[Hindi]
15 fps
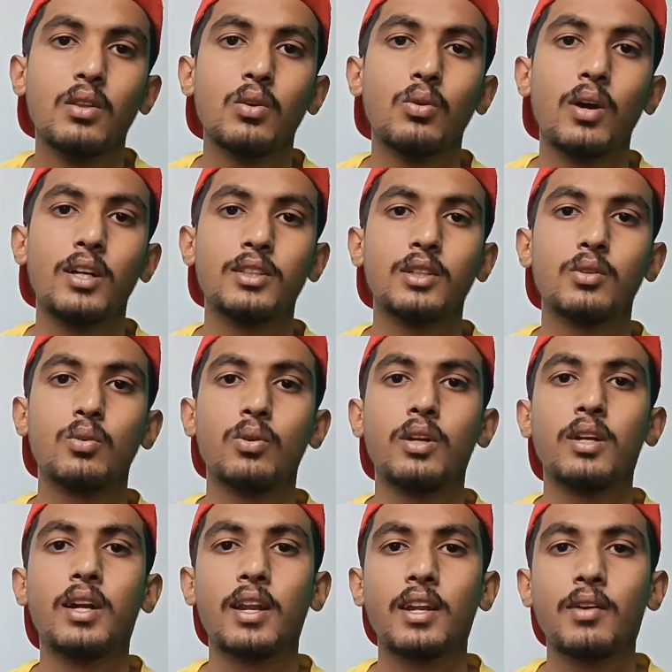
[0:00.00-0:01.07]
तो ऐसे
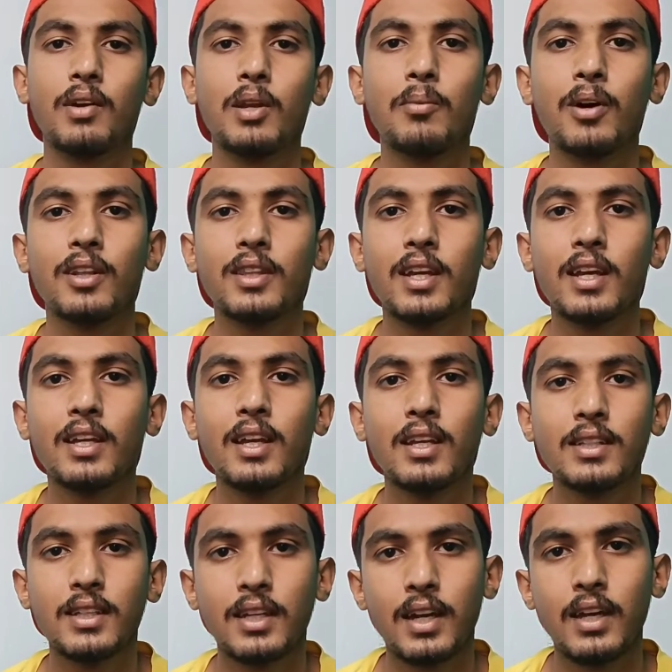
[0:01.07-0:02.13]
कोई डरने वाली बात नहीं है ये
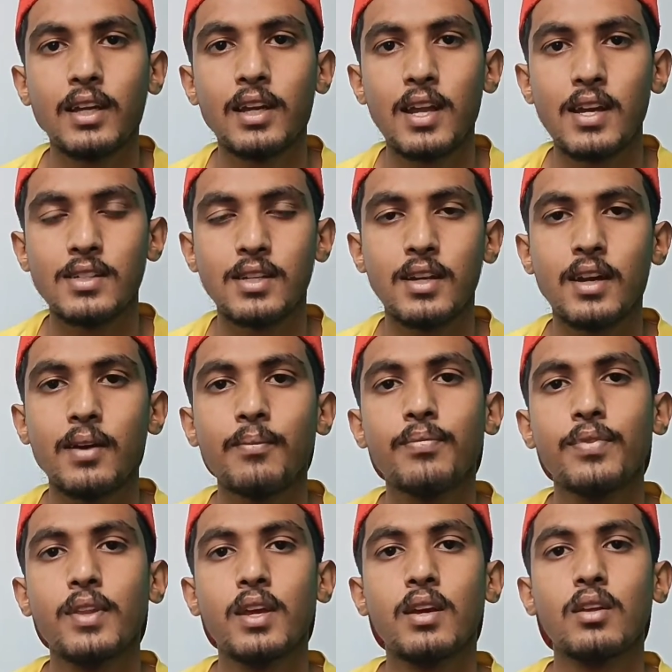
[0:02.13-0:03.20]
इसी का एक रिएक्शन है
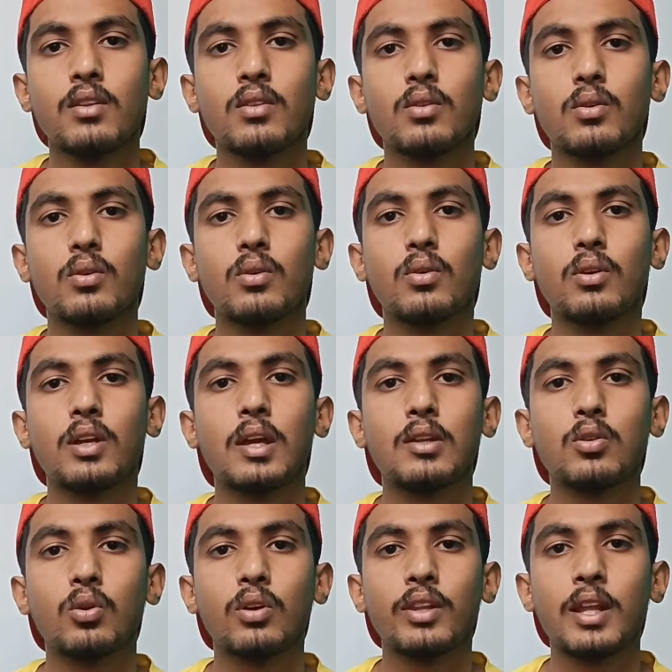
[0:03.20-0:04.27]
तो
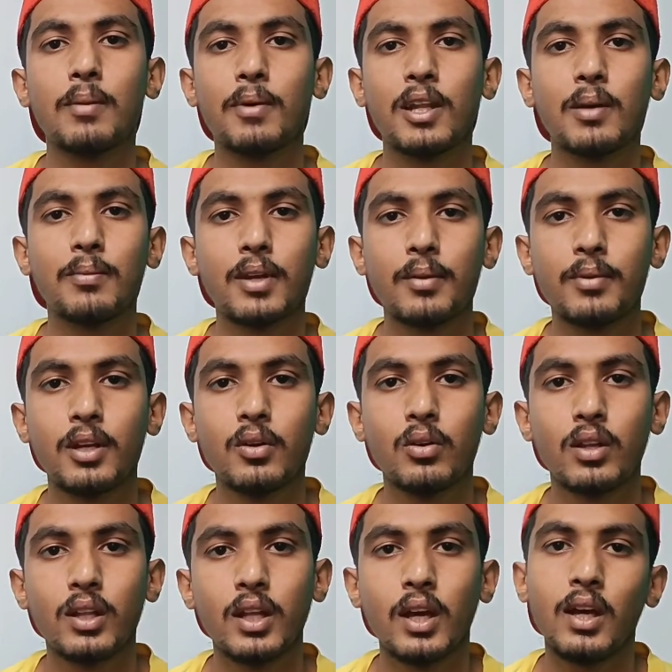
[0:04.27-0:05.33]
ये थोड़ी देर बाद अपने आप ठीक हो
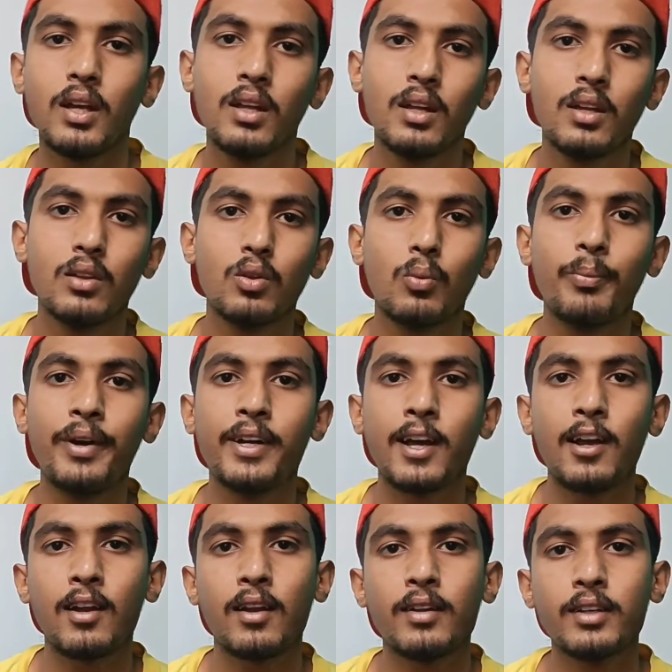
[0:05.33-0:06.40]
जाता है तो
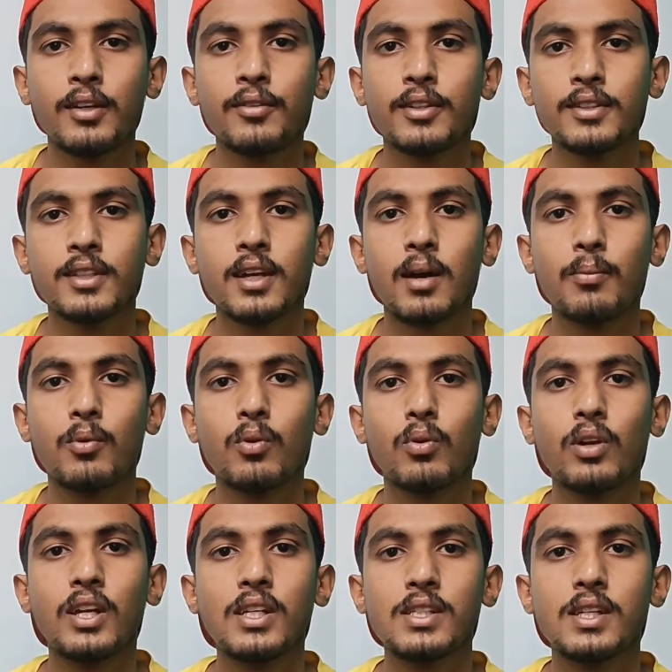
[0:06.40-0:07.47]
बीटा एल की वजह से
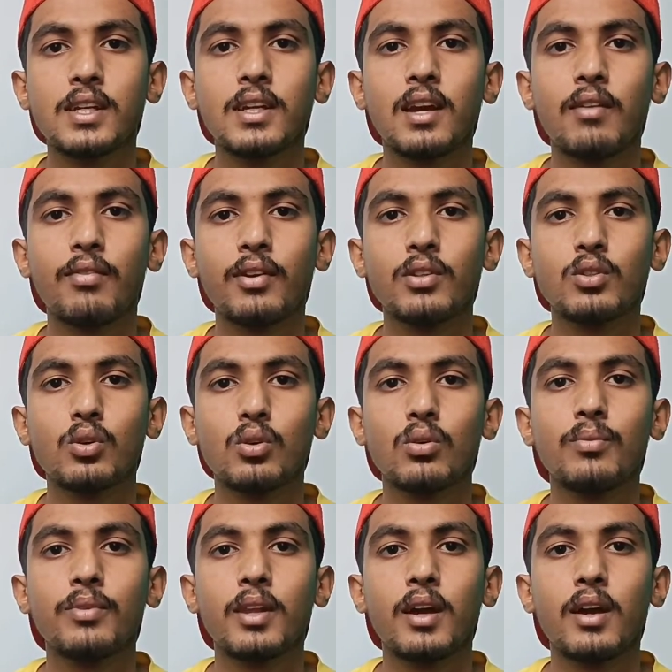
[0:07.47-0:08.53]
आपको इचिंग या फिर जो
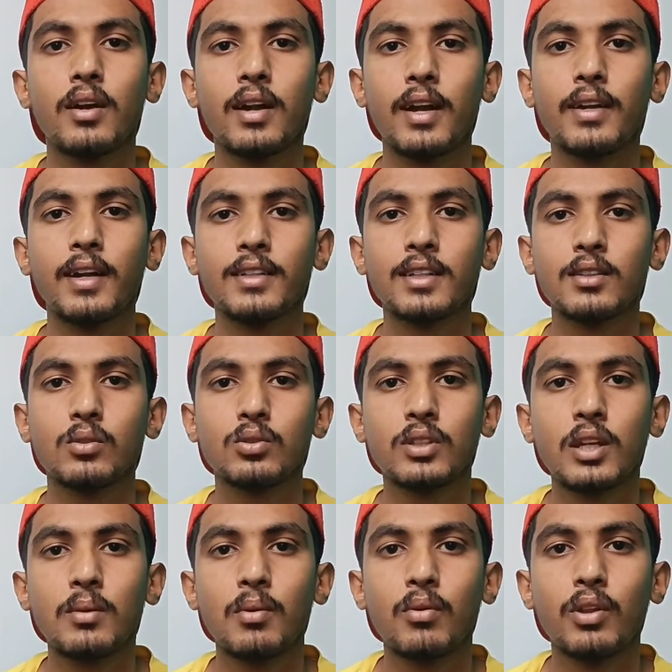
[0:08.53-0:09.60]
रेडनेस है जो
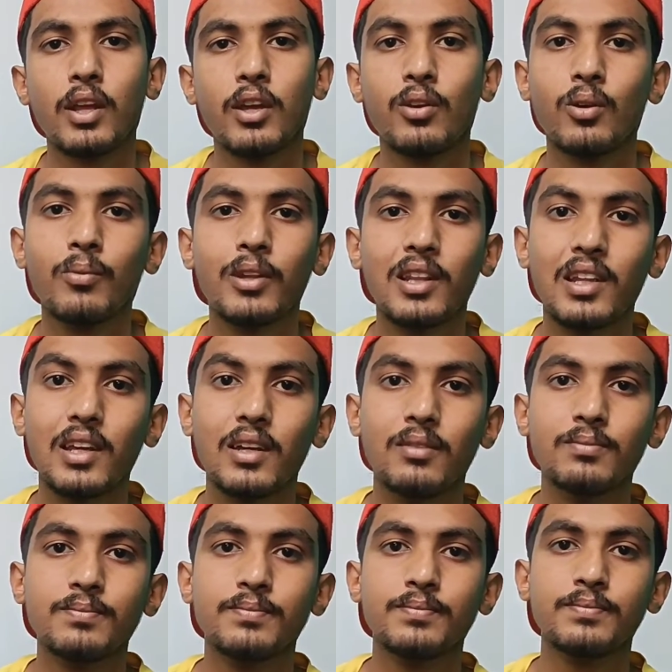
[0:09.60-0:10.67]
स्किन में वो देखने को मिलती है
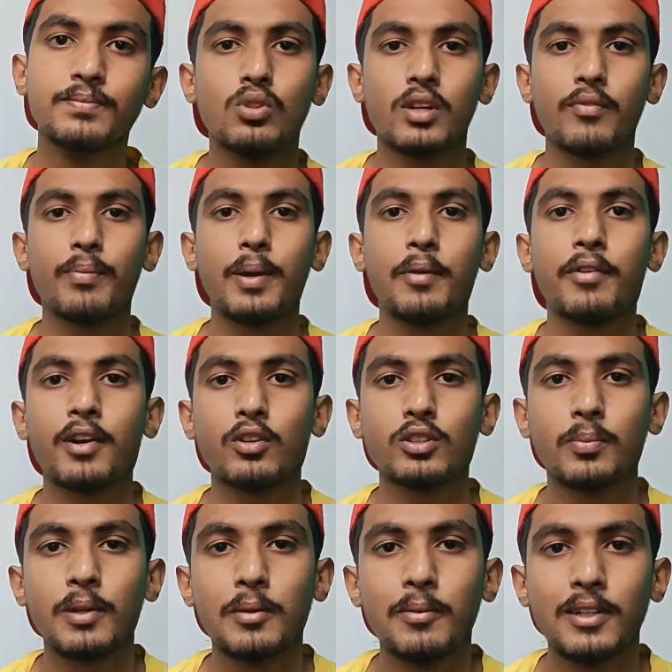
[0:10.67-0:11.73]
कुछ प्री वर्कआउट
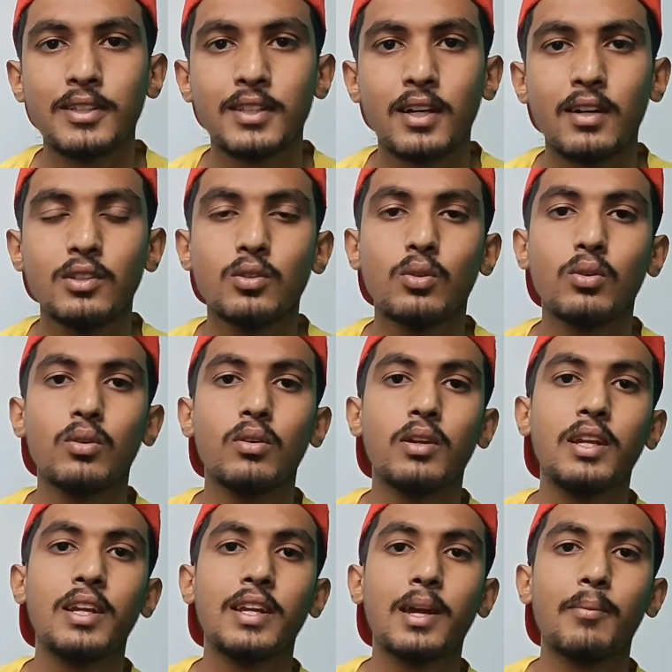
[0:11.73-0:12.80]
सप्लीमेंट्स का जो
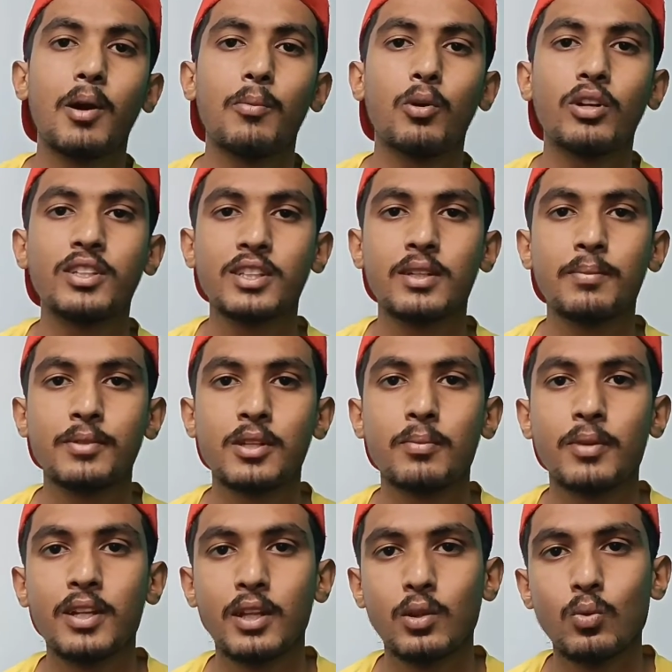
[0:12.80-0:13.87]
लिंक है मैं आपको डिस्क्रिप्शन
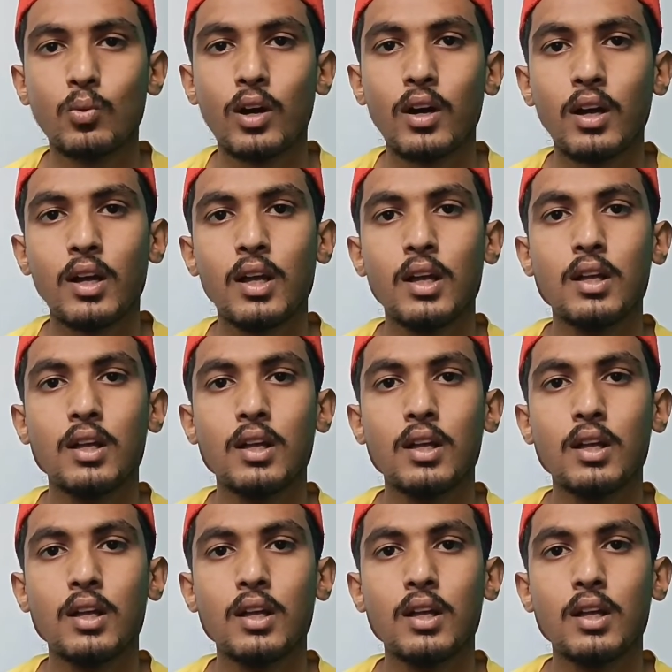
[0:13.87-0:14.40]
में दे दूँगा